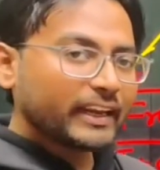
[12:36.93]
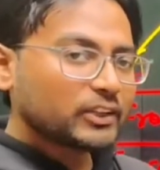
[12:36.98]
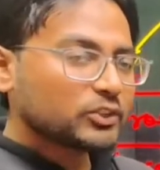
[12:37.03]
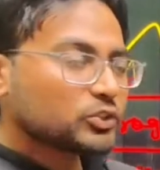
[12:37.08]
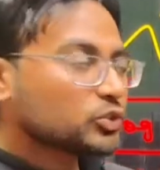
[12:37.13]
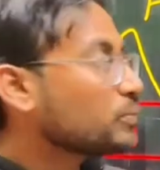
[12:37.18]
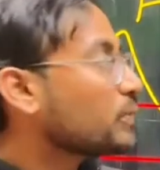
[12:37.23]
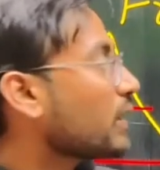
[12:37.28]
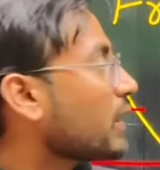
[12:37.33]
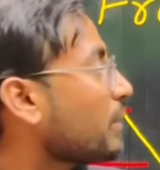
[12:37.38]

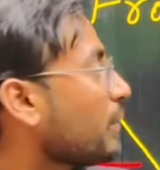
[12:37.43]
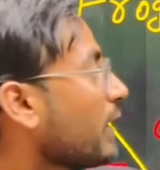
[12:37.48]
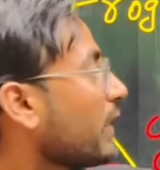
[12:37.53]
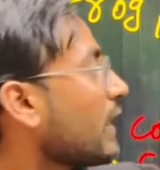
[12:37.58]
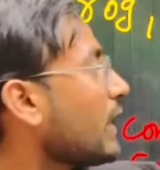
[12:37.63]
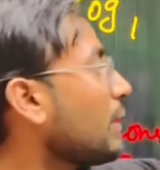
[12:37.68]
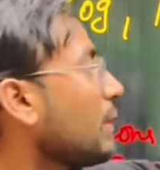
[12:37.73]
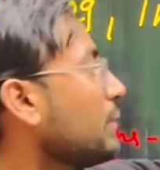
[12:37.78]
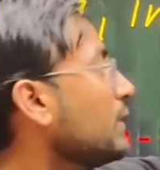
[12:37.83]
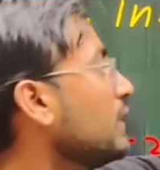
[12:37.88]
कंज्यूमर हमारा
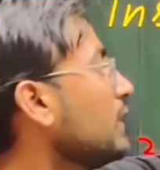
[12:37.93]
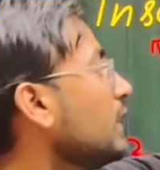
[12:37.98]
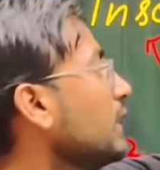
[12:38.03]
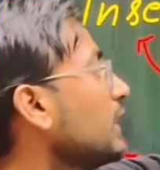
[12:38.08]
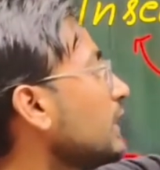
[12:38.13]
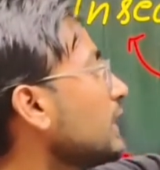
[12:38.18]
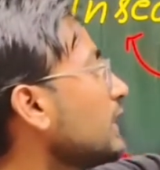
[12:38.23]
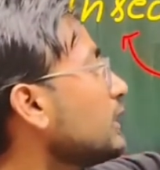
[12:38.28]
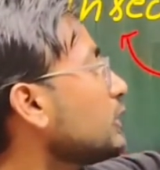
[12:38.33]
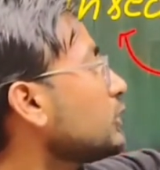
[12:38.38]
अब
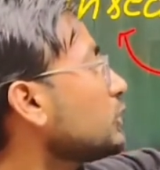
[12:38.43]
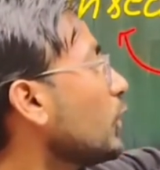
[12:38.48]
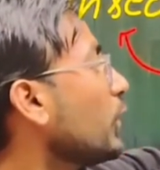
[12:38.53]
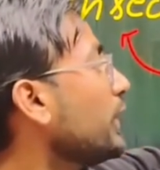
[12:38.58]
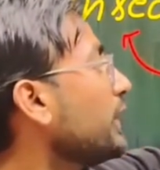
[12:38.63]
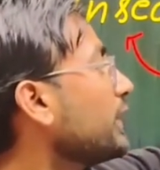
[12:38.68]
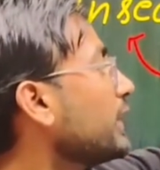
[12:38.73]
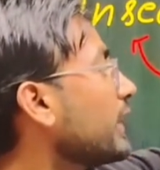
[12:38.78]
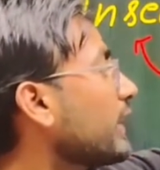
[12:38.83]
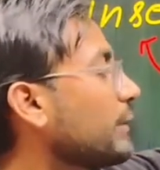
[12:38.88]
किसको
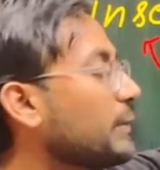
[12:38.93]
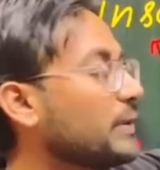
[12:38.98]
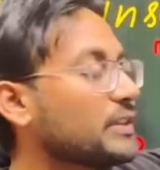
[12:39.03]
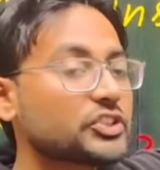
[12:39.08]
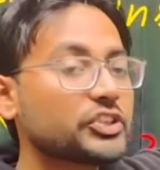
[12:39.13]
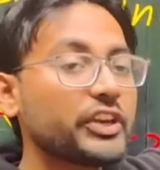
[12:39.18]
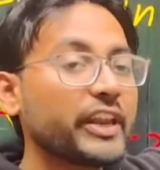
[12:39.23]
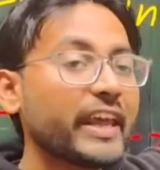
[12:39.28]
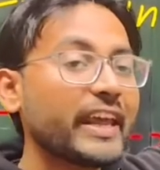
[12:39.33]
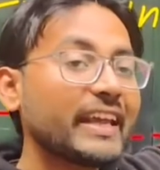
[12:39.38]
ईट कर रहा है भाई
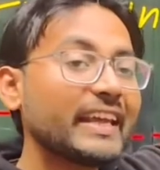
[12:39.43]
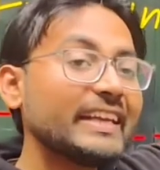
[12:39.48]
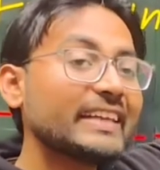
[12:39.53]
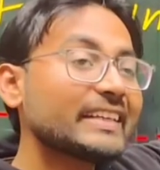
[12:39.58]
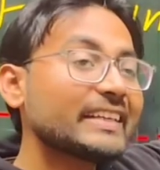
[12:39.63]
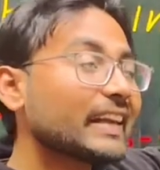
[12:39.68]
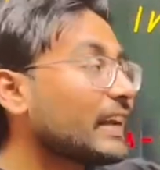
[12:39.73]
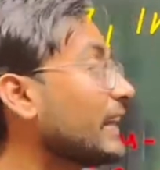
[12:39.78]
स्नेक ईट कर